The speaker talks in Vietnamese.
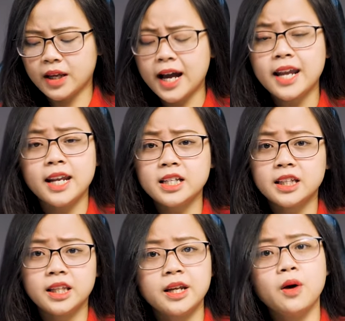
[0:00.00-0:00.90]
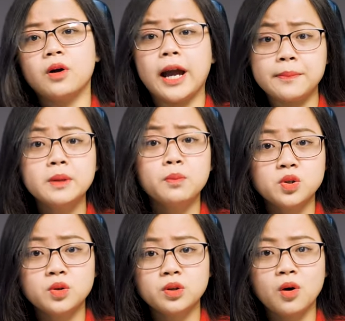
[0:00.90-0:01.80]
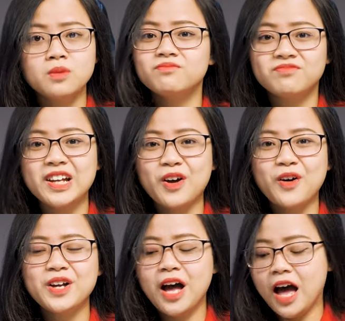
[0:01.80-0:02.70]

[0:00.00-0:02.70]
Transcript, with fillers: cái khả năng nhận tín hiệu kém đi một chút thôi. Vậy thôi.